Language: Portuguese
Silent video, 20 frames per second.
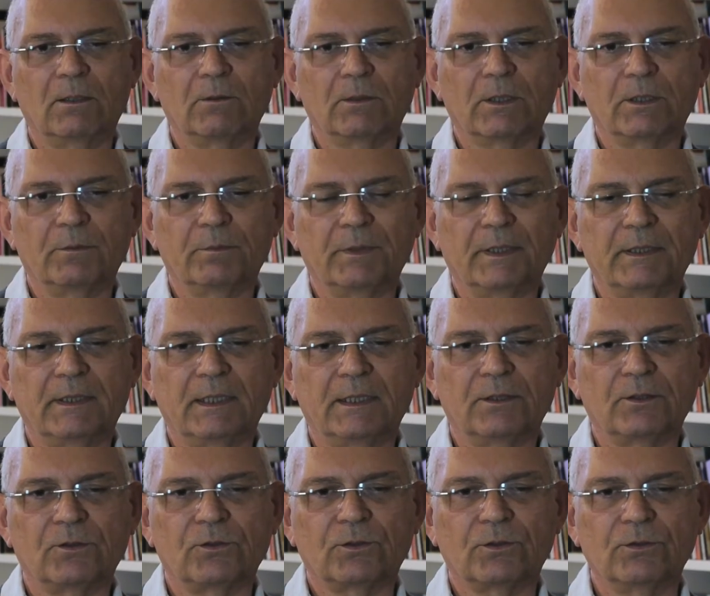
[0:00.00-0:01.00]
O que eu
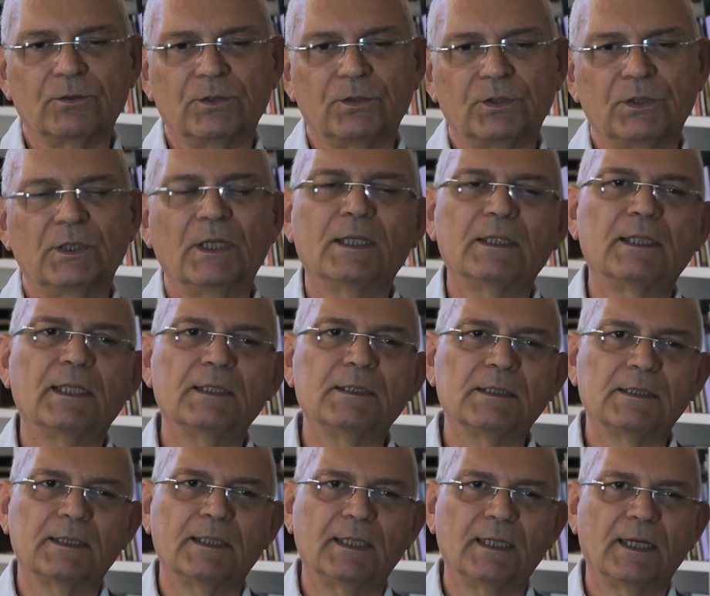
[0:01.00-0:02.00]
pretendo discutir é
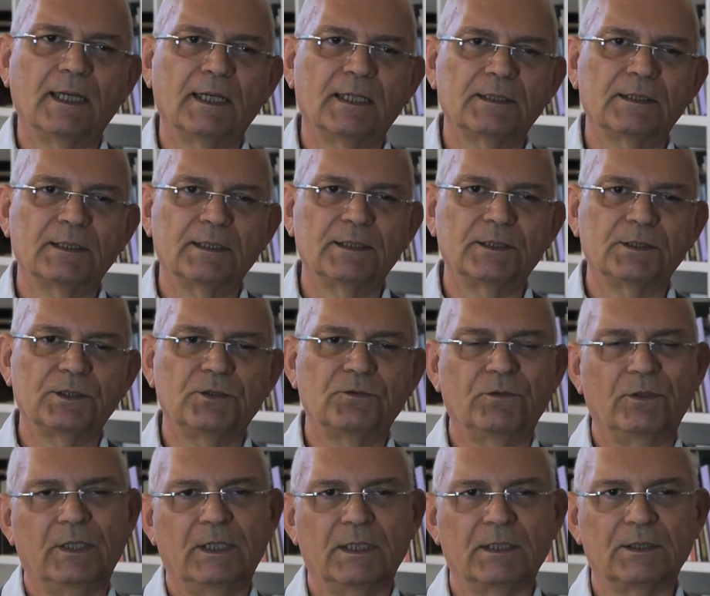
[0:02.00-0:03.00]
tecer essas
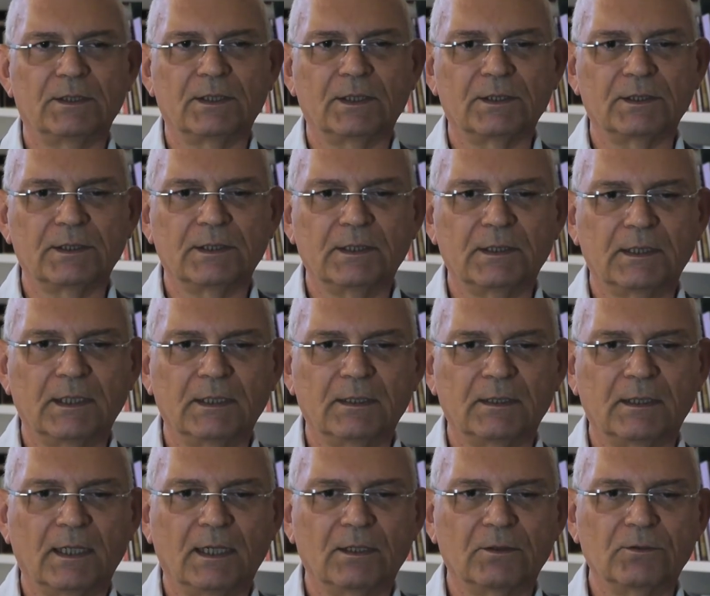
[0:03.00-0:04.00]
diferenças e
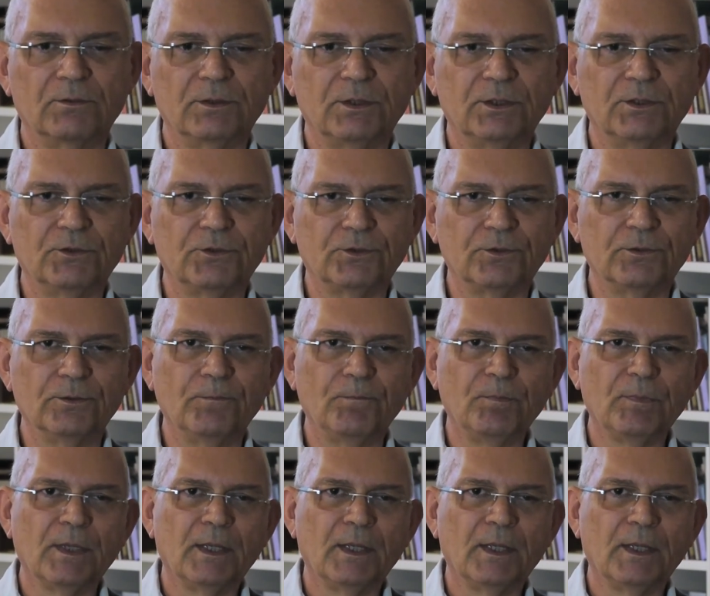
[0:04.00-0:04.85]
tentar com isso,